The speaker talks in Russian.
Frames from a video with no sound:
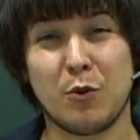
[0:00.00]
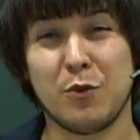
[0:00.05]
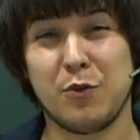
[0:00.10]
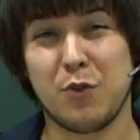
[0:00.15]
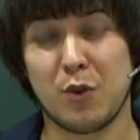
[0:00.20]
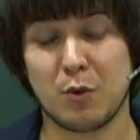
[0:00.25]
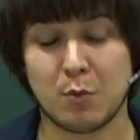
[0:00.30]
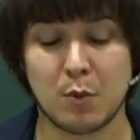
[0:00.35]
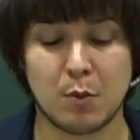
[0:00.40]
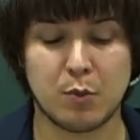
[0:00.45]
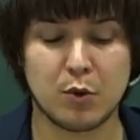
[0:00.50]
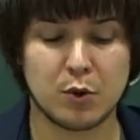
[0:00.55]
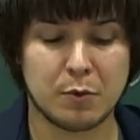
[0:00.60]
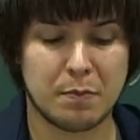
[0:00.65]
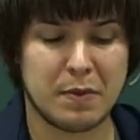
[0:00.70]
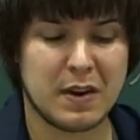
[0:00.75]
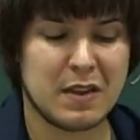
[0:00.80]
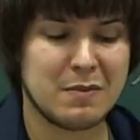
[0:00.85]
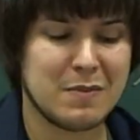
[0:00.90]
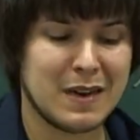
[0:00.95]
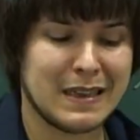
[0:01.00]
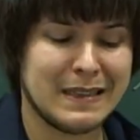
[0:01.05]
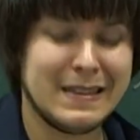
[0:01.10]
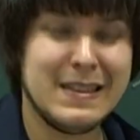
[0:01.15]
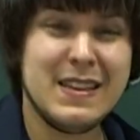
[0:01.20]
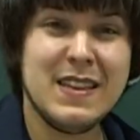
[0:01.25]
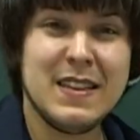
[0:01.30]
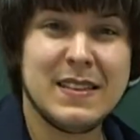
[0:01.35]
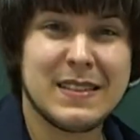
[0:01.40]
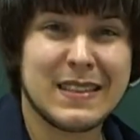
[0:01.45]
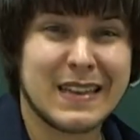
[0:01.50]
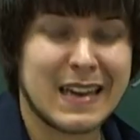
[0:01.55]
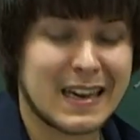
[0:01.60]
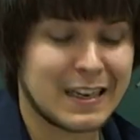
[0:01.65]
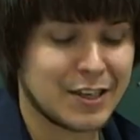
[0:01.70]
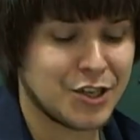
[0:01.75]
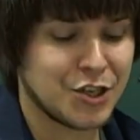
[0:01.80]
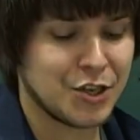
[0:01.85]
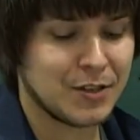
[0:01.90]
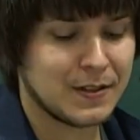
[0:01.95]
форму будет принимать нить,
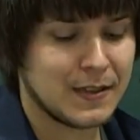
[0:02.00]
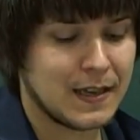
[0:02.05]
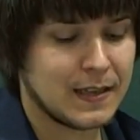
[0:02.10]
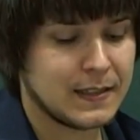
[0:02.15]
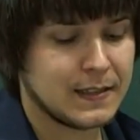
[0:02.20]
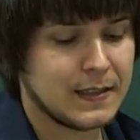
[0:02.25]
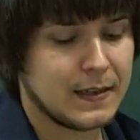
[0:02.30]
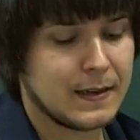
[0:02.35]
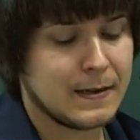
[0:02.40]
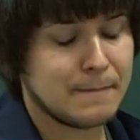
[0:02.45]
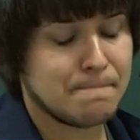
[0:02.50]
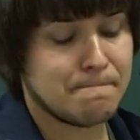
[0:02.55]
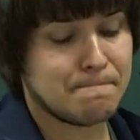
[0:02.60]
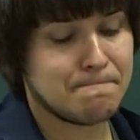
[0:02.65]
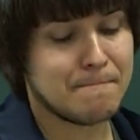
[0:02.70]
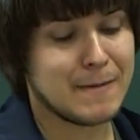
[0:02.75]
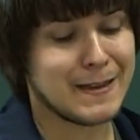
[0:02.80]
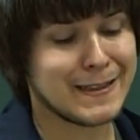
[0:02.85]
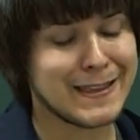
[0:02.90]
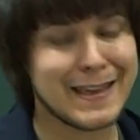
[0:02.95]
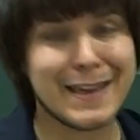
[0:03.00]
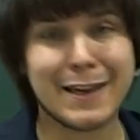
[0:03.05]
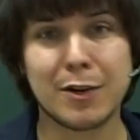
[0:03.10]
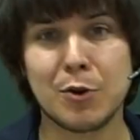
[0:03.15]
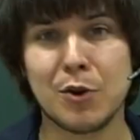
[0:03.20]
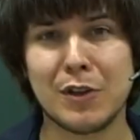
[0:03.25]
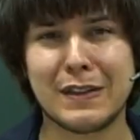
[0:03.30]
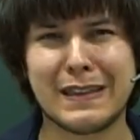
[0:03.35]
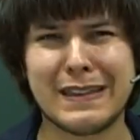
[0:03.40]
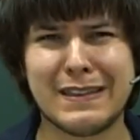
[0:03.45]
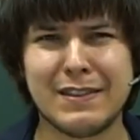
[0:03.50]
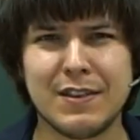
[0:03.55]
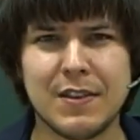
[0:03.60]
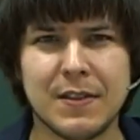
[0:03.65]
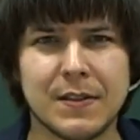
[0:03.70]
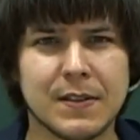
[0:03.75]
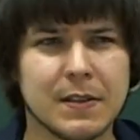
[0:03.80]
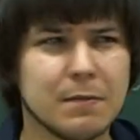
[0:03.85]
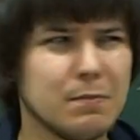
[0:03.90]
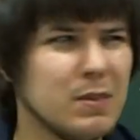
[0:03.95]
как считать энергию этой
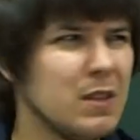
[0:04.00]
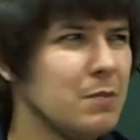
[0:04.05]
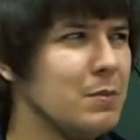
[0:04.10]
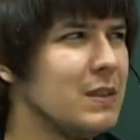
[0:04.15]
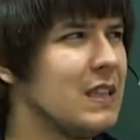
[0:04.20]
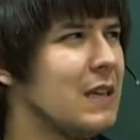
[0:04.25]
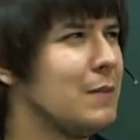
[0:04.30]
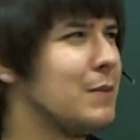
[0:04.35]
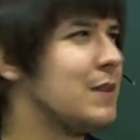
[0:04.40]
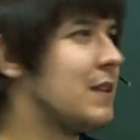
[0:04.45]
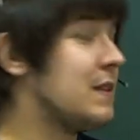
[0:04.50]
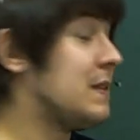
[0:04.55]
нити. Был бы там это